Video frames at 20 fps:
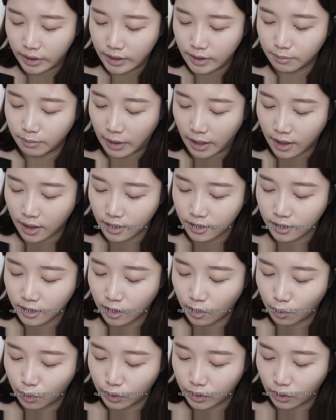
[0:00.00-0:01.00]
이름 말하는
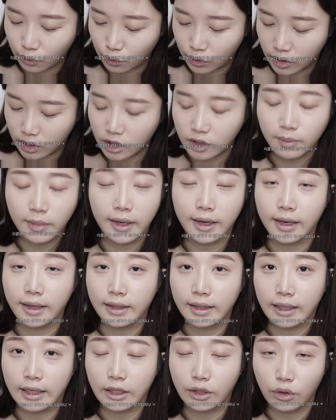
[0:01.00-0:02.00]
것보다 위치
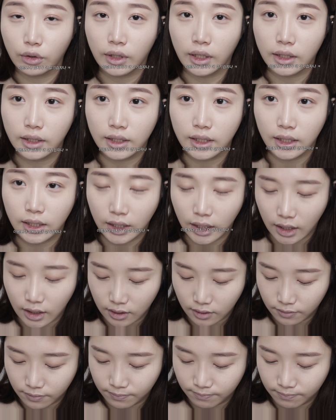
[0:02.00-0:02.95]
말하는 게 더 낫잖아.